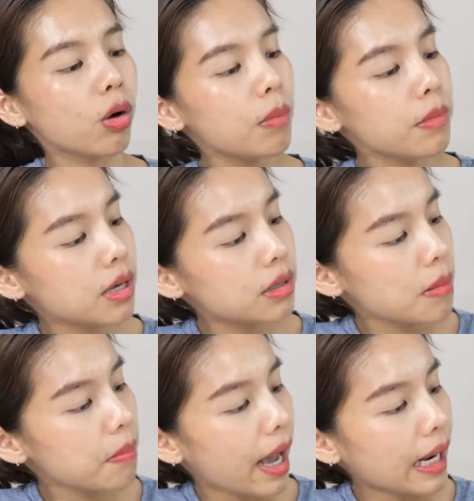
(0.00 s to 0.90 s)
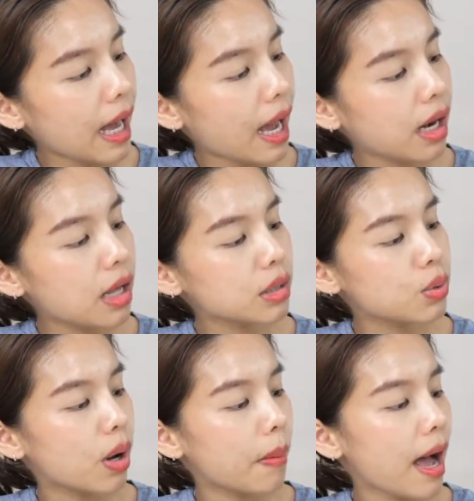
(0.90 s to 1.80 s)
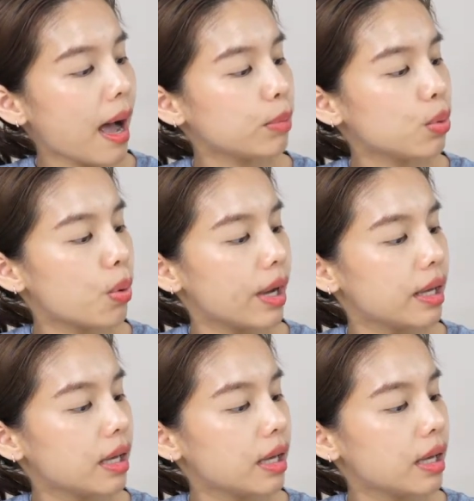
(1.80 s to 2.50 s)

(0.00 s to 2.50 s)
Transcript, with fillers: วก็มีเครื่องหมายทางเลือกสุขภาพด้วย